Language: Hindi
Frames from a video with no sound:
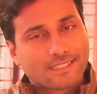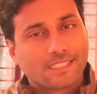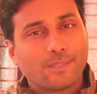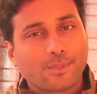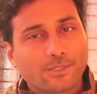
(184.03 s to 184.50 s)

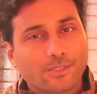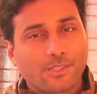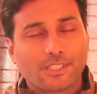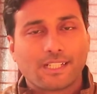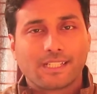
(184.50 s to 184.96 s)
कीबोर्ड
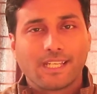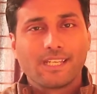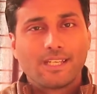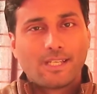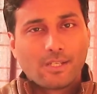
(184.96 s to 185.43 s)
शॉर्टकट
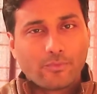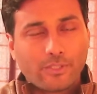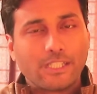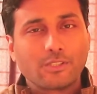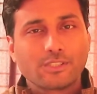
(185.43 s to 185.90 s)
है
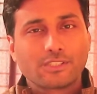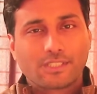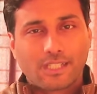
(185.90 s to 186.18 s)
विंडोज